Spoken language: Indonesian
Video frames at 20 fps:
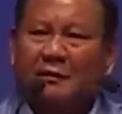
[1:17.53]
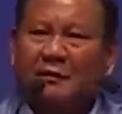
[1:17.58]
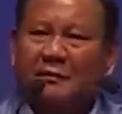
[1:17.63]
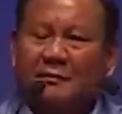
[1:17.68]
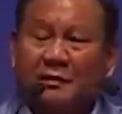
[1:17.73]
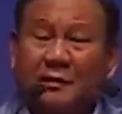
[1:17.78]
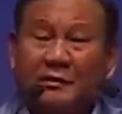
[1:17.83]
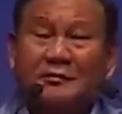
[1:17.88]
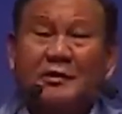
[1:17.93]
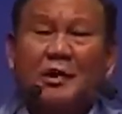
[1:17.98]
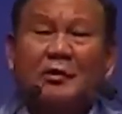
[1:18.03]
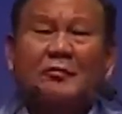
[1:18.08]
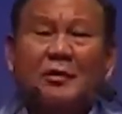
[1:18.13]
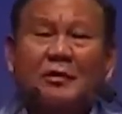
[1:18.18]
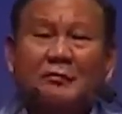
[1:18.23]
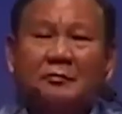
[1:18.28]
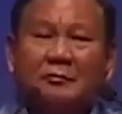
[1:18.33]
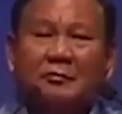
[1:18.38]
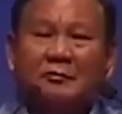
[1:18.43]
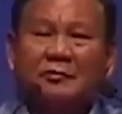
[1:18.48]
Saya
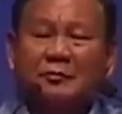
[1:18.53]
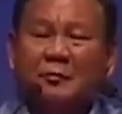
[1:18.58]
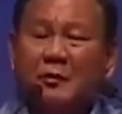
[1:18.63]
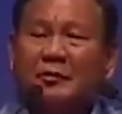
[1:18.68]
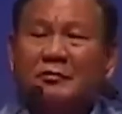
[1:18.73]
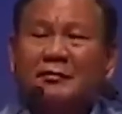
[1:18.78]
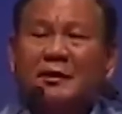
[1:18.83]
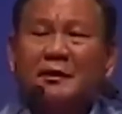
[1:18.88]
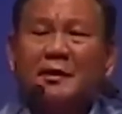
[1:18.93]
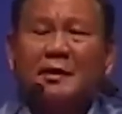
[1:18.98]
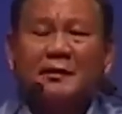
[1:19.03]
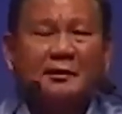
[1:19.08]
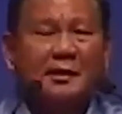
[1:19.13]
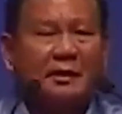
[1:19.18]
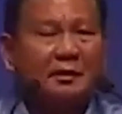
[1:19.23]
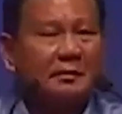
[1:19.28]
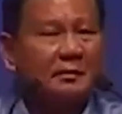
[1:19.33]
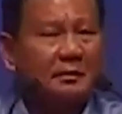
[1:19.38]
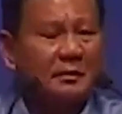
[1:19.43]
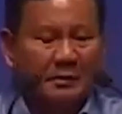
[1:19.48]
jawab spontan
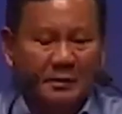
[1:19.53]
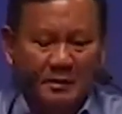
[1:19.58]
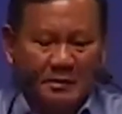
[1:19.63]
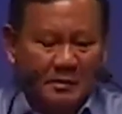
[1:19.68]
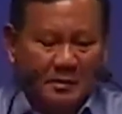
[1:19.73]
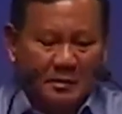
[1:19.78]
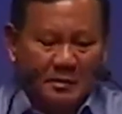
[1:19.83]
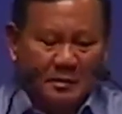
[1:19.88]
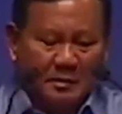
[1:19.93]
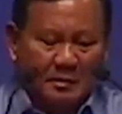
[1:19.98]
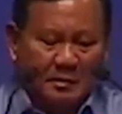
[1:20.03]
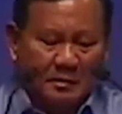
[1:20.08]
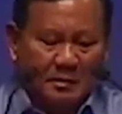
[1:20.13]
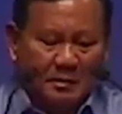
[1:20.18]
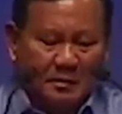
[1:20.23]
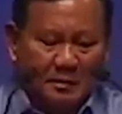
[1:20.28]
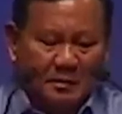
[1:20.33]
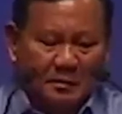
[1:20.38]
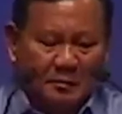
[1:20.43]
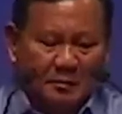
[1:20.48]
aja.
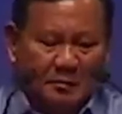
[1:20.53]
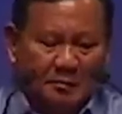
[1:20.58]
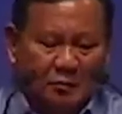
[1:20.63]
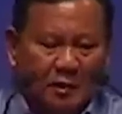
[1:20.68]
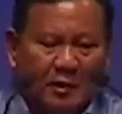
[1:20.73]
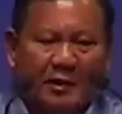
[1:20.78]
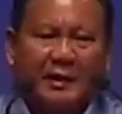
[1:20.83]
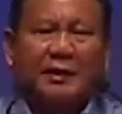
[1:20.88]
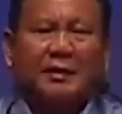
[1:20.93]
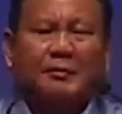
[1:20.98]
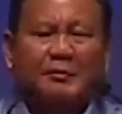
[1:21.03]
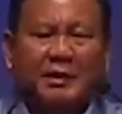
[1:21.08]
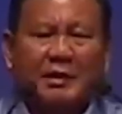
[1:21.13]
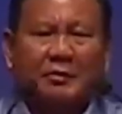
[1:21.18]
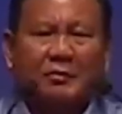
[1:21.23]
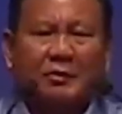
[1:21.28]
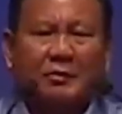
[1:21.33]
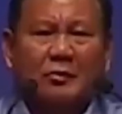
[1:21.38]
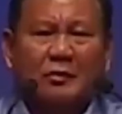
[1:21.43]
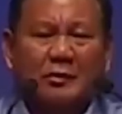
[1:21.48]
Boleh
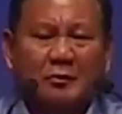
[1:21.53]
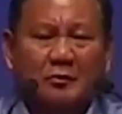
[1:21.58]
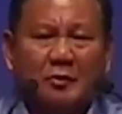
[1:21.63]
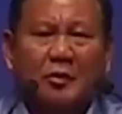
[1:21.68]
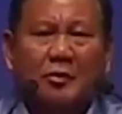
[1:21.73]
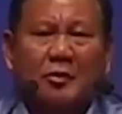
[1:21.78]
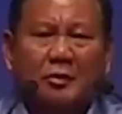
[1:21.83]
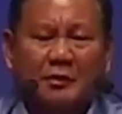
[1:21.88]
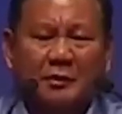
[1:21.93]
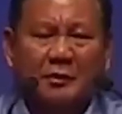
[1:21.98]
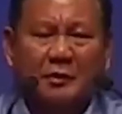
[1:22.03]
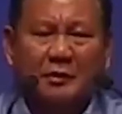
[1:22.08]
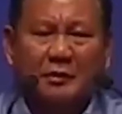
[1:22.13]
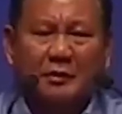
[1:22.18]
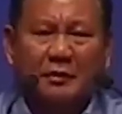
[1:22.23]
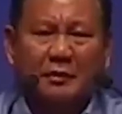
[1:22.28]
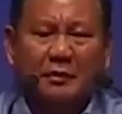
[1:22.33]
Prabowo dibohongi.